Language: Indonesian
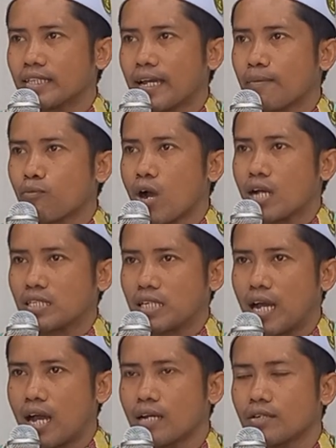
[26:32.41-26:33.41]
te
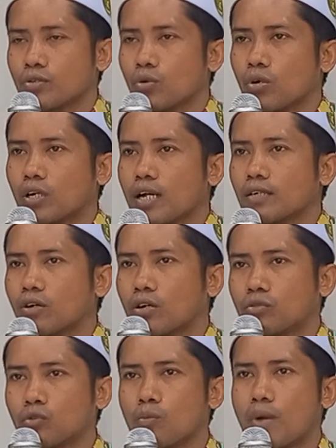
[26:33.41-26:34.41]
puasa tukan
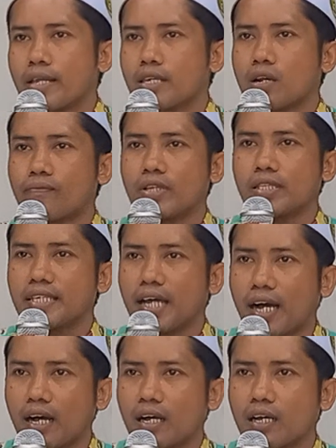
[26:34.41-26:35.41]
kotu majar
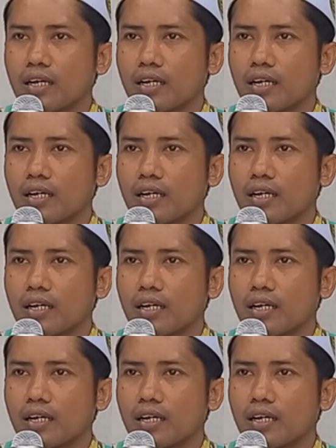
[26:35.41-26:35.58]
fitya.